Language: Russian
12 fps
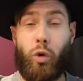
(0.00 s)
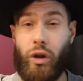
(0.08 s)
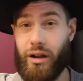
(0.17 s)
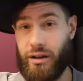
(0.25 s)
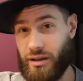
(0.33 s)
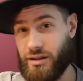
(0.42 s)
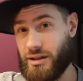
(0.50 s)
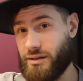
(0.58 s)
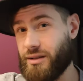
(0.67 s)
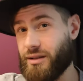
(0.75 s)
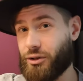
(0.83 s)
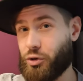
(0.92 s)
Но у Ларина
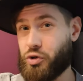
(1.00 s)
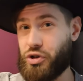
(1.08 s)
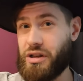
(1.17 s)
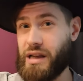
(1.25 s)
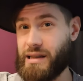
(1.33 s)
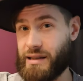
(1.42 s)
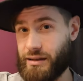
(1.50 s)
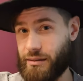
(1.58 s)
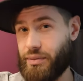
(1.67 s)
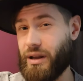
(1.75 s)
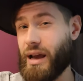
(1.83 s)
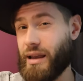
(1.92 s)
действительно тоже есть
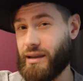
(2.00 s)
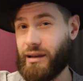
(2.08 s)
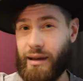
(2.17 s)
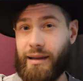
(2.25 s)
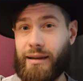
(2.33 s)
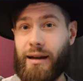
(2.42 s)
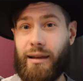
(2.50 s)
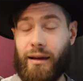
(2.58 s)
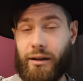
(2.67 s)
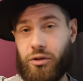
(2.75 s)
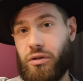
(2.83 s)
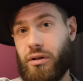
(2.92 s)
приятненькие треки,
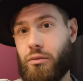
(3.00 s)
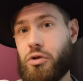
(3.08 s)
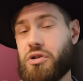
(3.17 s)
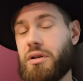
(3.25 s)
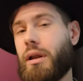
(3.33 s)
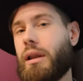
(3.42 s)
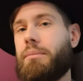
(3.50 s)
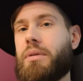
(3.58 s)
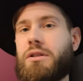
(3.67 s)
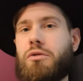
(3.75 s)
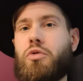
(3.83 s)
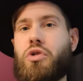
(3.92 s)
которые можно иногда
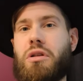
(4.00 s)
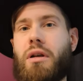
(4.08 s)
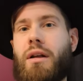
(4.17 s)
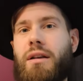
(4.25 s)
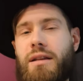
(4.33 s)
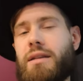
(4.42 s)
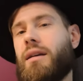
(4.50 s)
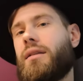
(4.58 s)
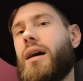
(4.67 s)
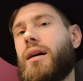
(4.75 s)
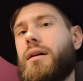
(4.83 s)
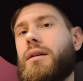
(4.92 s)
послушать. Знаете, это
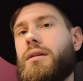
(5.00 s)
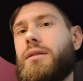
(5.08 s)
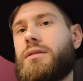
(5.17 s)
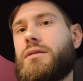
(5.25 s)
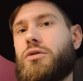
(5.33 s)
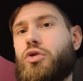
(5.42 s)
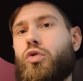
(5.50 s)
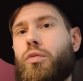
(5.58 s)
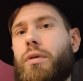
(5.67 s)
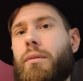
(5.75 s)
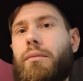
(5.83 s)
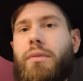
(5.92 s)
как э, с
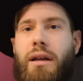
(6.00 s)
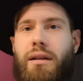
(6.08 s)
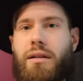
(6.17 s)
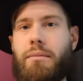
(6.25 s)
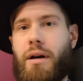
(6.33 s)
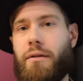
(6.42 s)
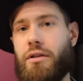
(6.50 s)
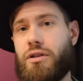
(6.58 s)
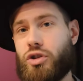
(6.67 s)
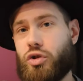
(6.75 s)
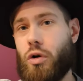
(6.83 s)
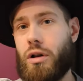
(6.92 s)
супом. Надо
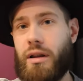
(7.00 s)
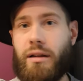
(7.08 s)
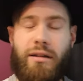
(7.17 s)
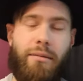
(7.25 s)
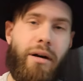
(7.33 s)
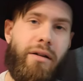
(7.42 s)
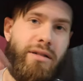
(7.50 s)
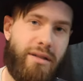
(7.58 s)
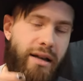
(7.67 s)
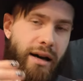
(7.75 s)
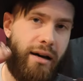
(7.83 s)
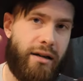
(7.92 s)
добавить соль, надо добавить
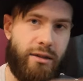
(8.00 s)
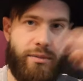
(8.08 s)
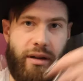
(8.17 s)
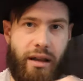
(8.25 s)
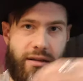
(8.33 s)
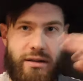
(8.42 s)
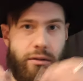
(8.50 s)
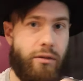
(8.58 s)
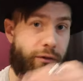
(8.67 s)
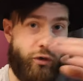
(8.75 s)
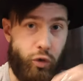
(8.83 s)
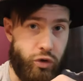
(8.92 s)
сахар,
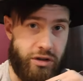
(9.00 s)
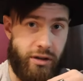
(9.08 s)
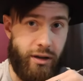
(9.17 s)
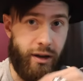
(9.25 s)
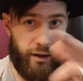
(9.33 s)
сбалансировать вкусы.